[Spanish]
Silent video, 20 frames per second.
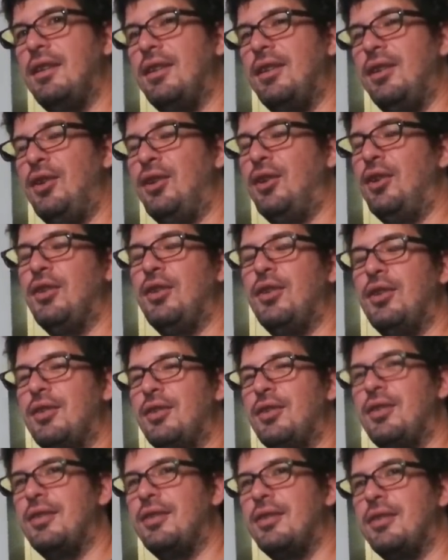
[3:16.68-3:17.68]
No. La
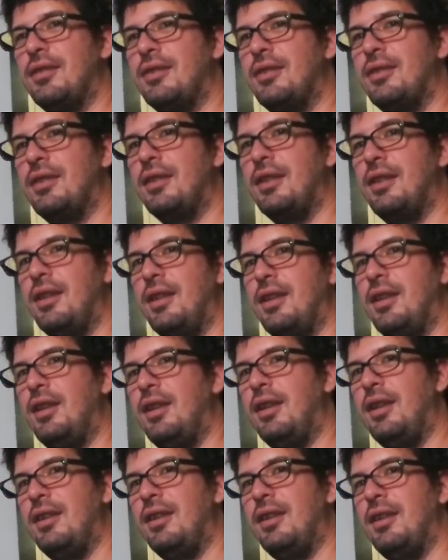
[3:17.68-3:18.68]
aprendías para
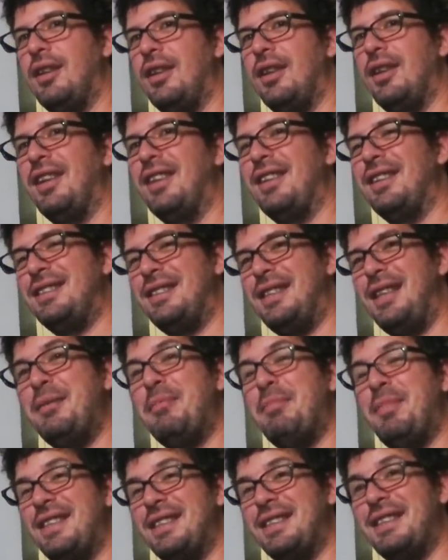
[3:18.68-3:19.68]
conquistarla. Sí,
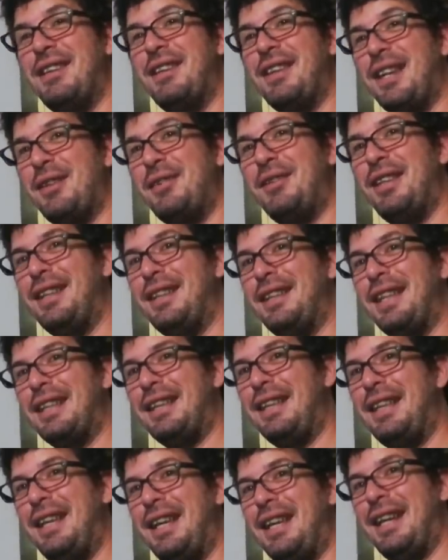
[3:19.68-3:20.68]
pensaba que era una
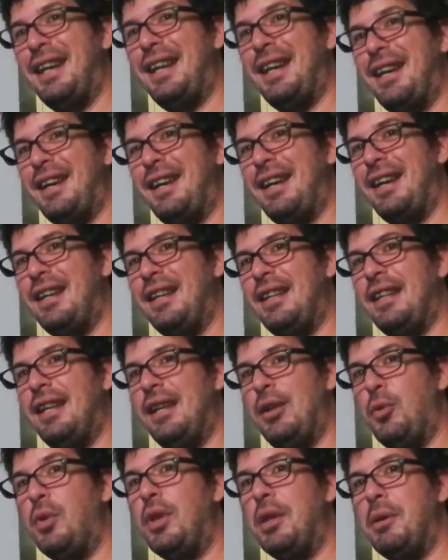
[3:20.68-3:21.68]
táctica
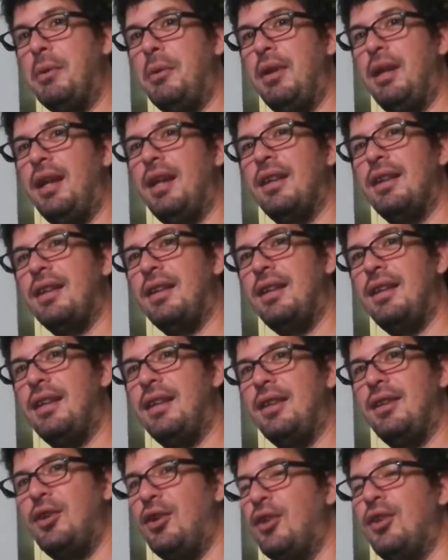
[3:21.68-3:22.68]
ineludible. Y no.
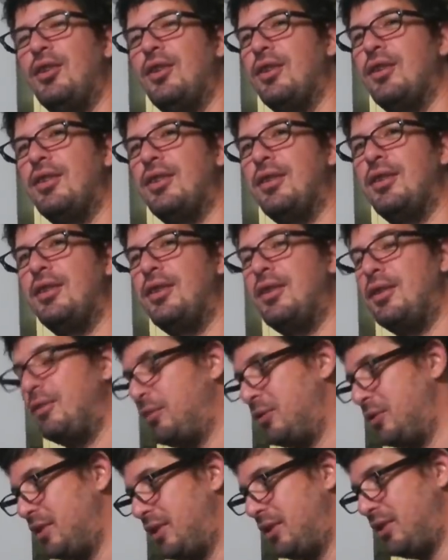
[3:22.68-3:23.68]
no, no, no, no
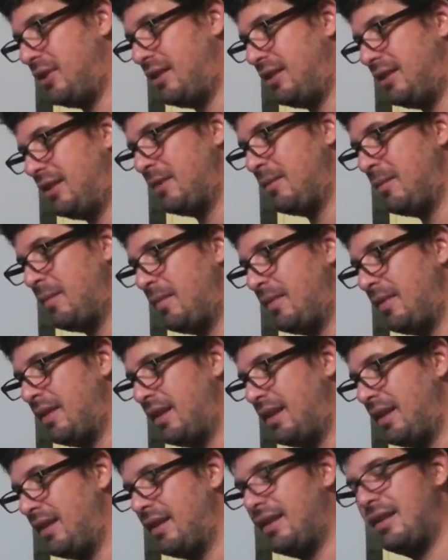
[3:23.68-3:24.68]
funcionaba. La
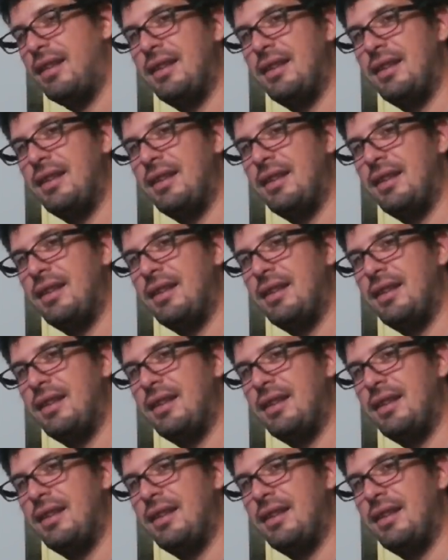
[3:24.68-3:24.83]
eludió.